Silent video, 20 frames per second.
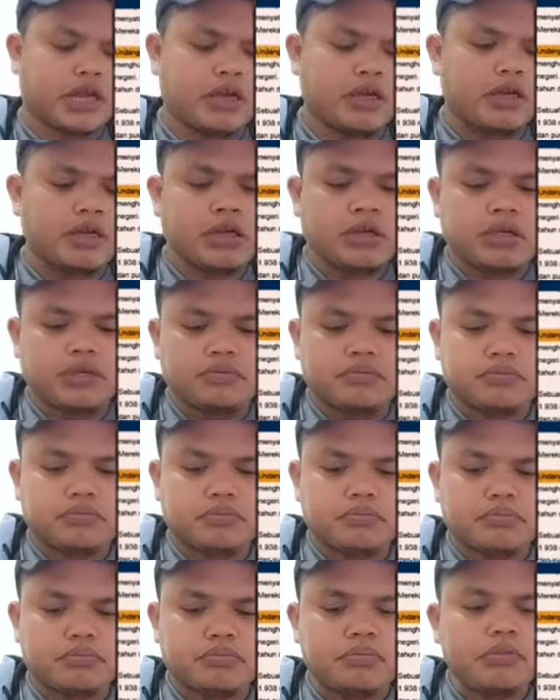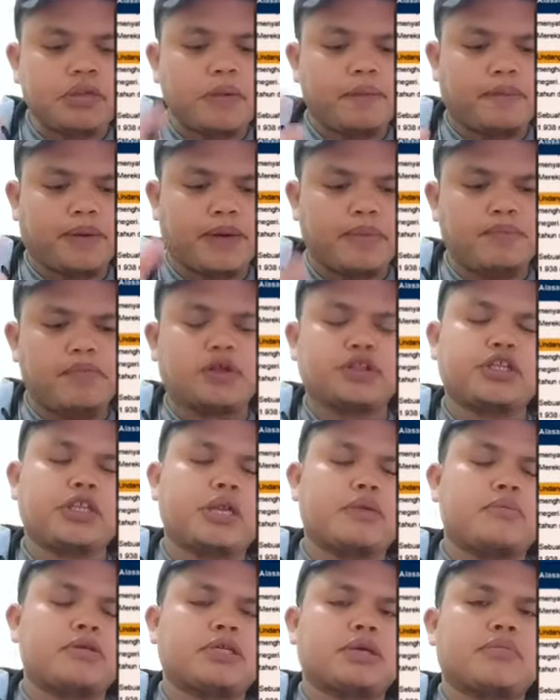jawab orang tua yang berlaku
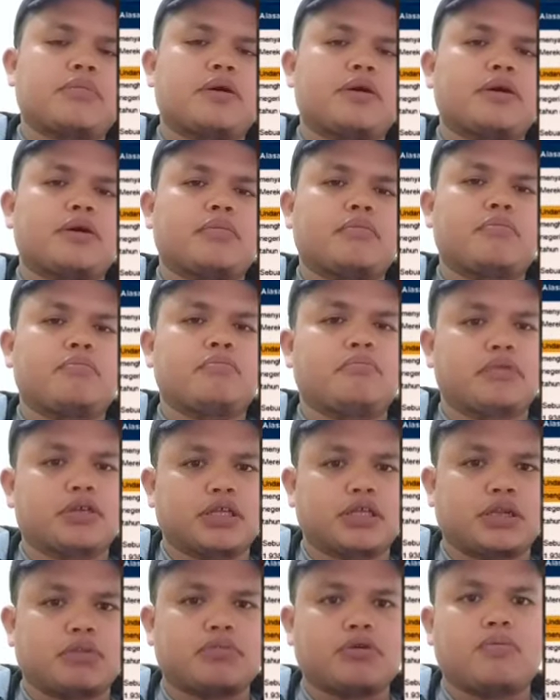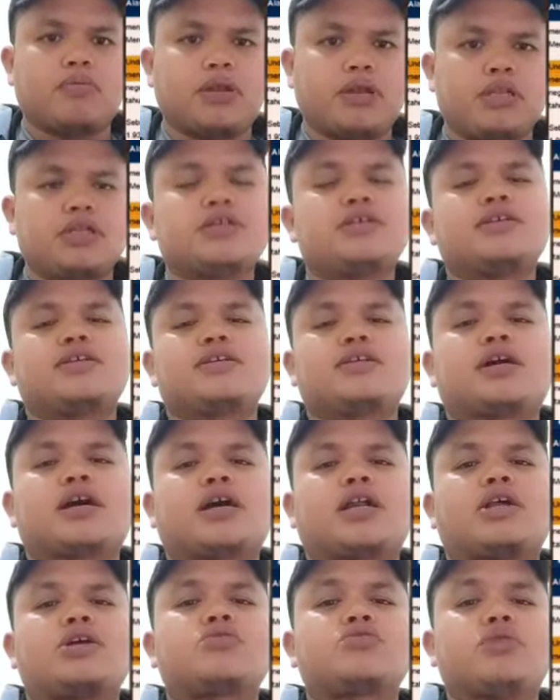pada tahun 2011 menghukum
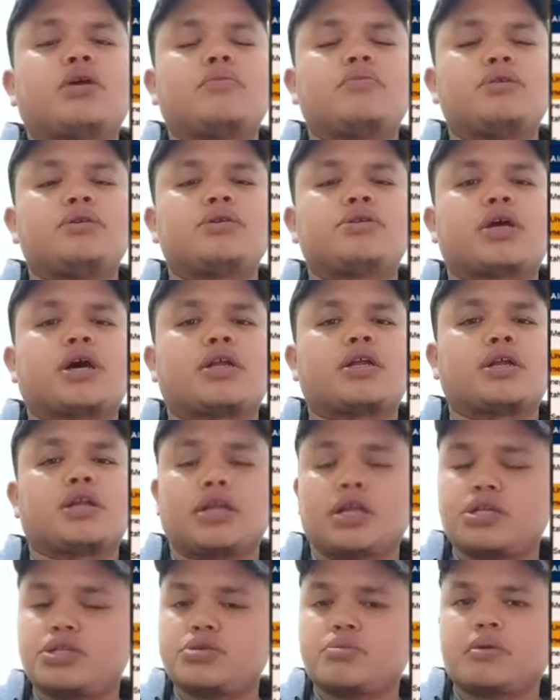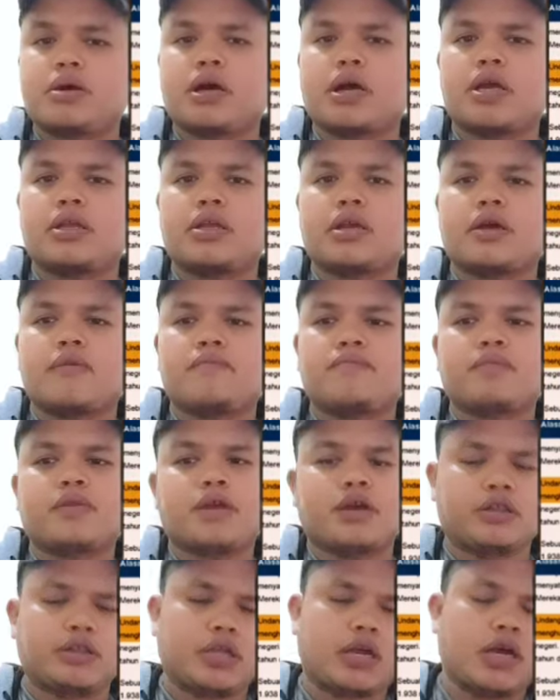orang tua yang menyekolahkan anak-anak mereka
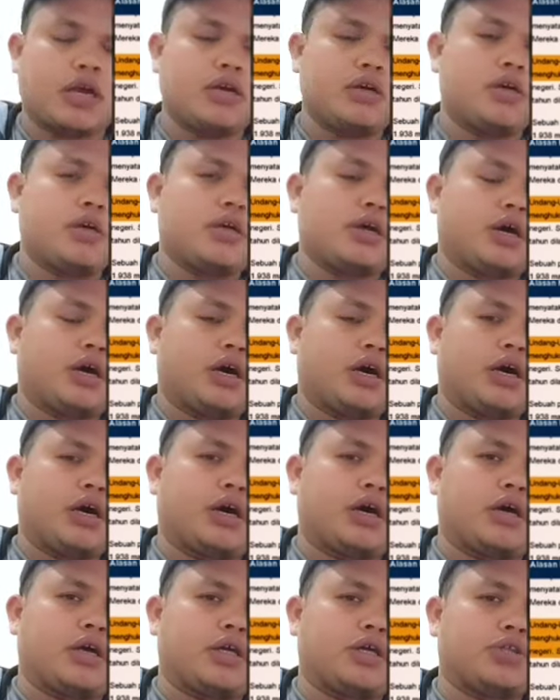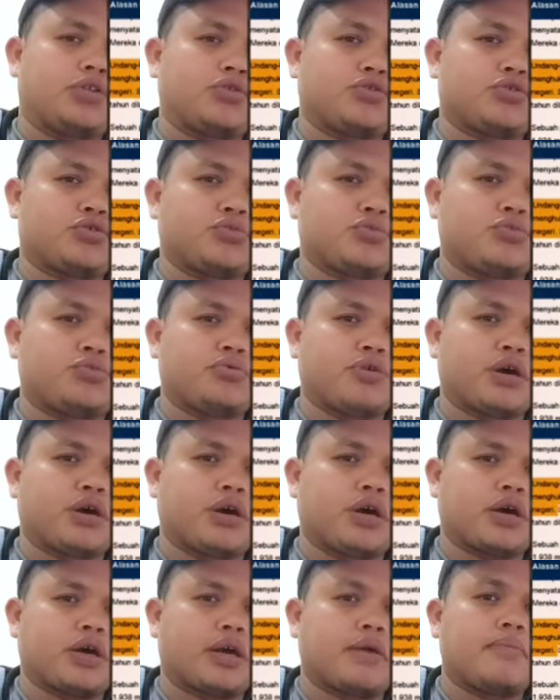ke pendidikan agama di luar
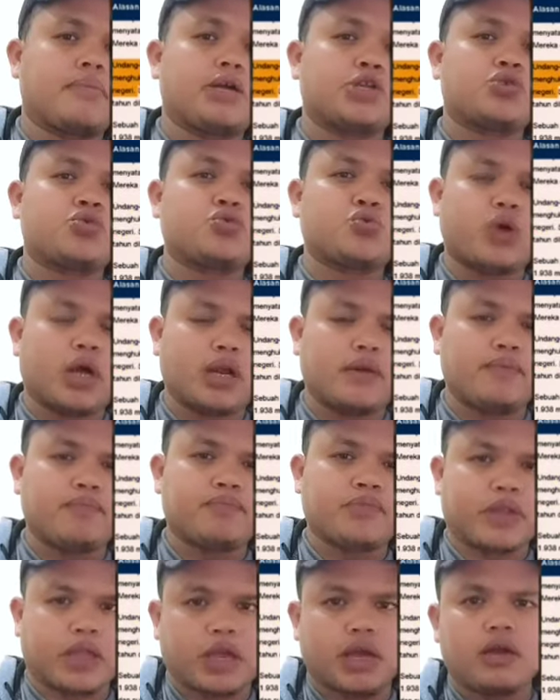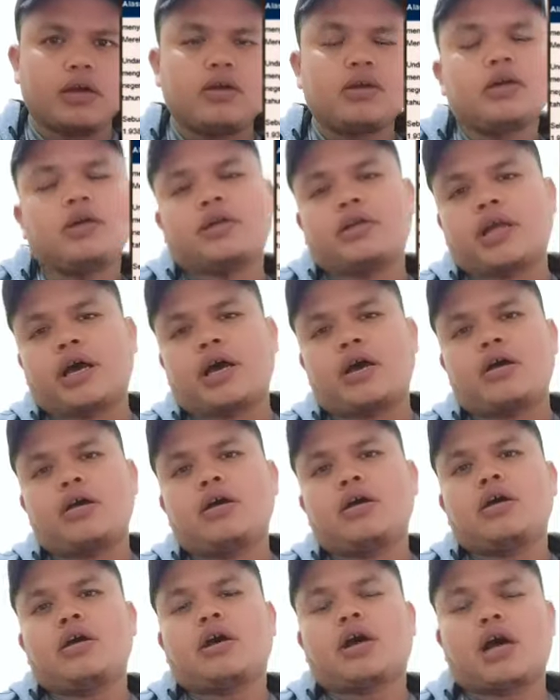negeri. Sementara menurut undang-undang yang
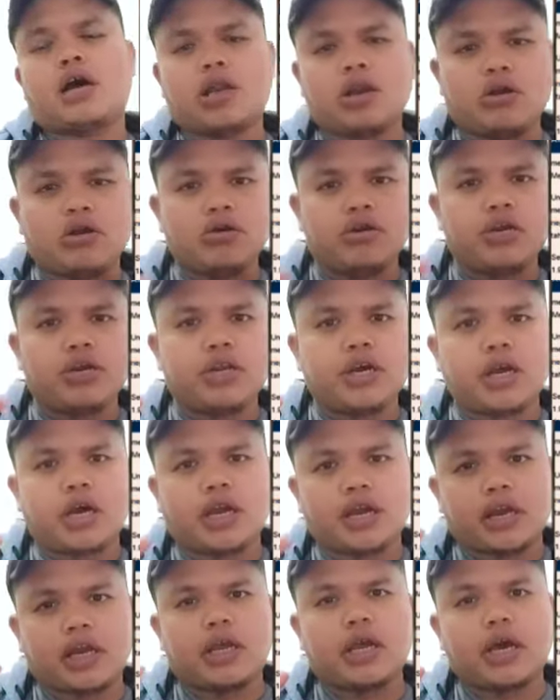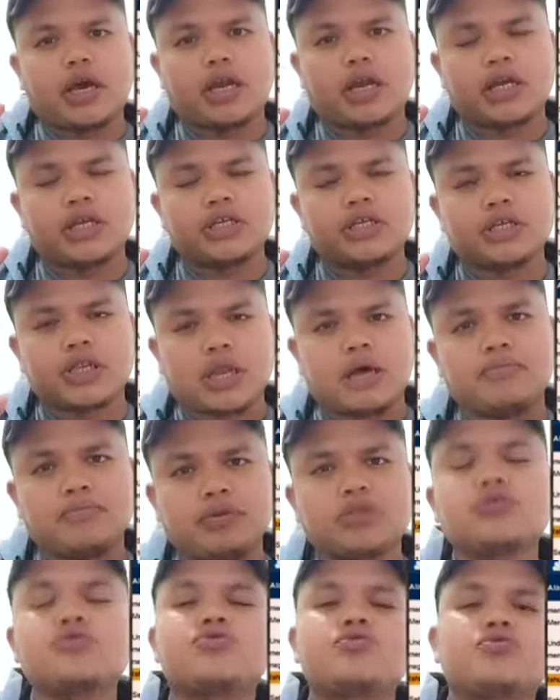sama, mereka yang berusia di bawah
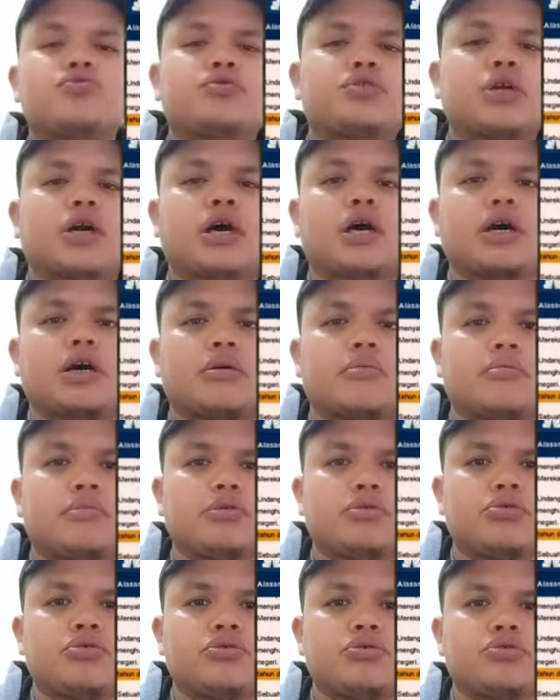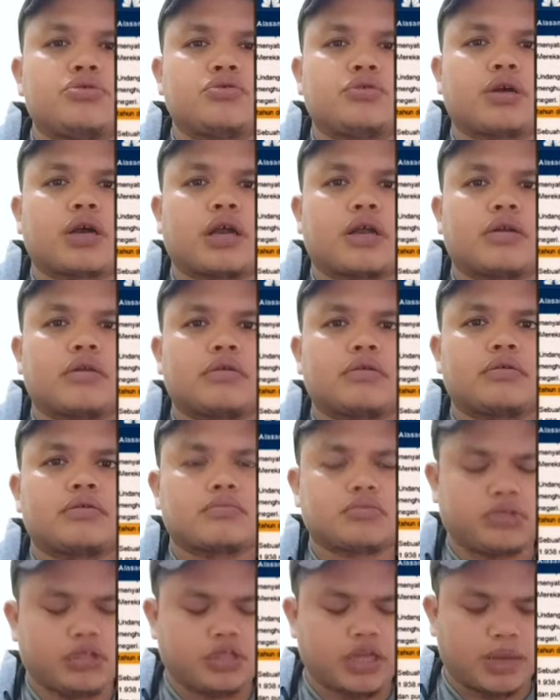18 tahun dilarang memasuki tempat
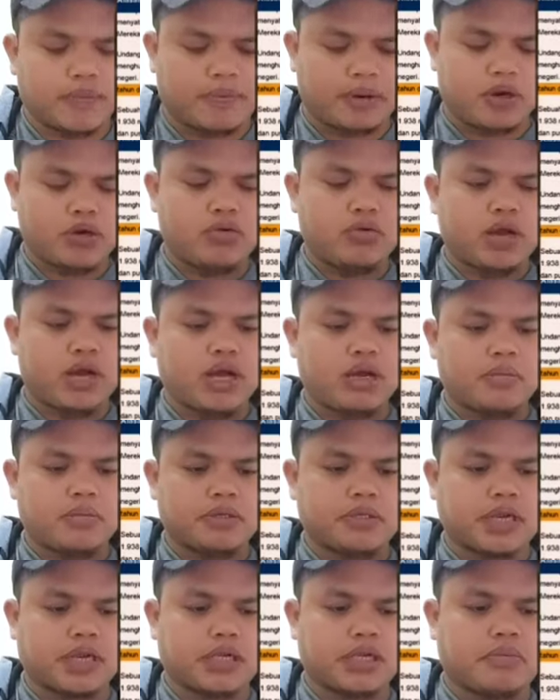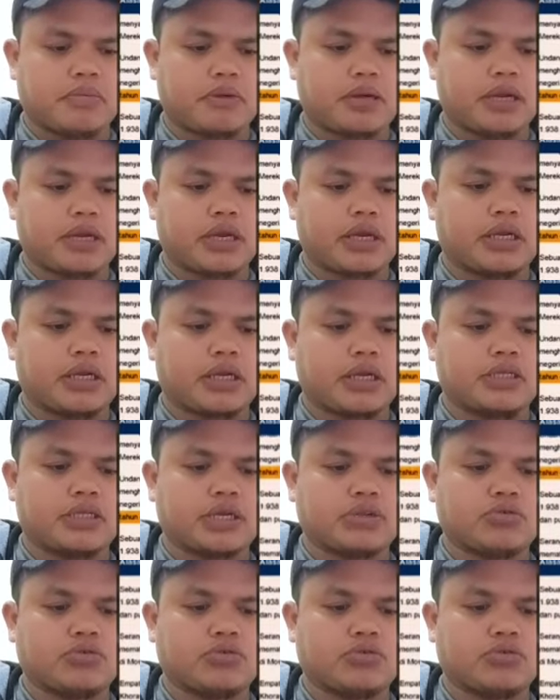ibadah termasuk masjid tanpa izin.